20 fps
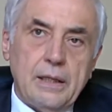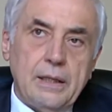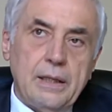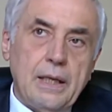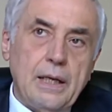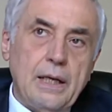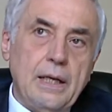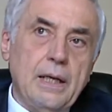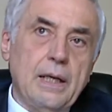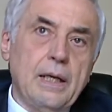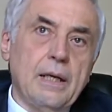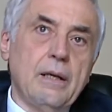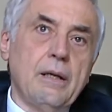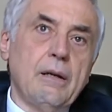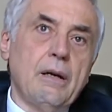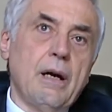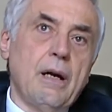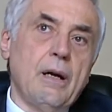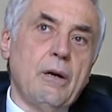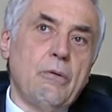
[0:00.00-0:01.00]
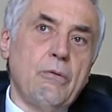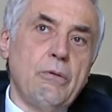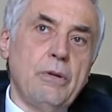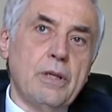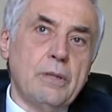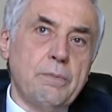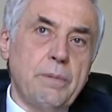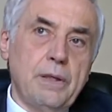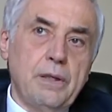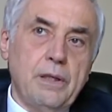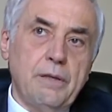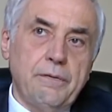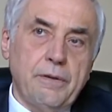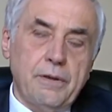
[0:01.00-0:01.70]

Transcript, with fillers: in alcuni aspetti